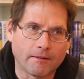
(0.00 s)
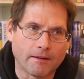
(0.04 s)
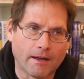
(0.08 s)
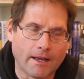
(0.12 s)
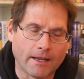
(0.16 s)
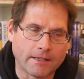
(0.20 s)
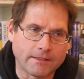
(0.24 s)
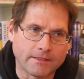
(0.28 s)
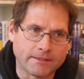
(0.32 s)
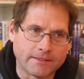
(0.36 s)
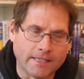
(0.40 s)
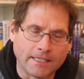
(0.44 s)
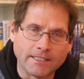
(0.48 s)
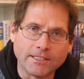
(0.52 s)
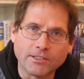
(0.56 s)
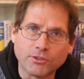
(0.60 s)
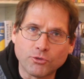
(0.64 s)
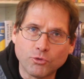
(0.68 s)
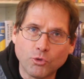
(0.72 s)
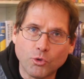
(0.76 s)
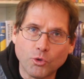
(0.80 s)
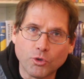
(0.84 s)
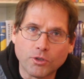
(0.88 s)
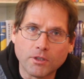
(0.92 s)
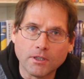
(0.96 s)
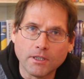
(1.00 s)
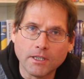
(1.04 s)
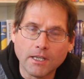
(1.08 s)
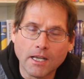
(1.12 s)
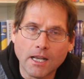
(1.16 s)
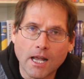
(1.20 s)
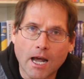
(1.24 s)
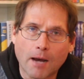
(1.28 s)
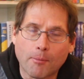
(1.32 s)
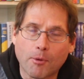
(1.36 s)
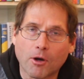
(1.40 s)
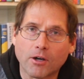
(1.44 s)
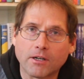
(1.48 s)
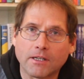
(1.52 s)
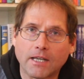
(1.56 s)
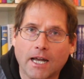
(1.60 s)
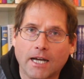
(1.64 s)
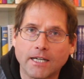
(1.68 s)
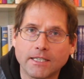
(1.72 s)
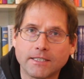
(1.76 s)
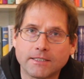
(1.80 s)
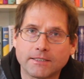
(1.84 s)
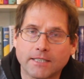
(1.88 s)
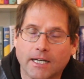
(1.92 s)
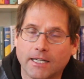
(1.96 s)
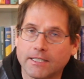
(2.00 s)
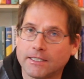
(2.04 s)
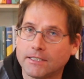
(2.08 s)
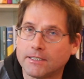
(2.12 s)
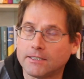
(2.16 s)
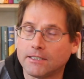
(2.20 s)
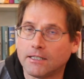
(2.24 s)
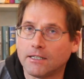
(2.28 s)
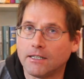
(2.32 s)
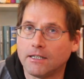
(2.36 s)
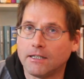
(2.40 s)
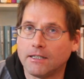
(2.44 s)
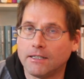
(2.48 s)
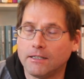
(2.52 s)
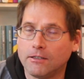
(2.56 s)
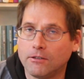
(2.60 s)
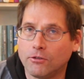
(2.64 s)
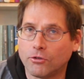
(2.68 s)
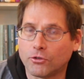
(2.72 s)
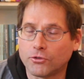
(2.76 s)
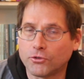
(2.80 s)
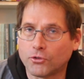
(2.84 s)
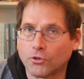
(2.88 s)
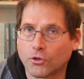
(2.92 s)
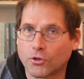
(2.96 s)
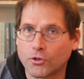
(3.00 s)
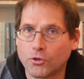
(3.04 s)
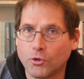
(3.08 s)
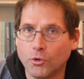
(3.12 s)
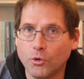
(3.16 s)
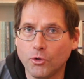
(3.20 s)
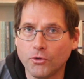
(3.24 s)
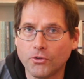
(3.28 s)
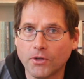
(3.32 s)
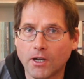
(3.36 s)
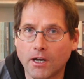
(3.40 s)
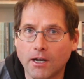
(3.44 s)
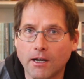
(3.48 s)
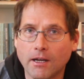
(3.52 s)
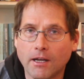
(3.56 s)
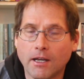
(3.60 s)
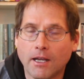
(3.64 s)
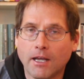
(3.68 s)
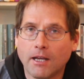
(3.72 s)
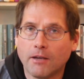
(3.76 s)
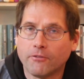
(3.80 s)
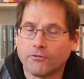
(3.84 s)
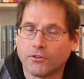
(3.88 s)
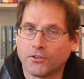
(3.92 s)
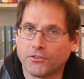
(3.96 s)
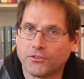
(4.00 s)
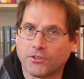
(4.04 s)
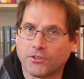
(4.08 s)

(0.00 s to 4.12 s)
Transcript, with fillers: Existenznöten, aber auch gleichzeitig luxuriöser, von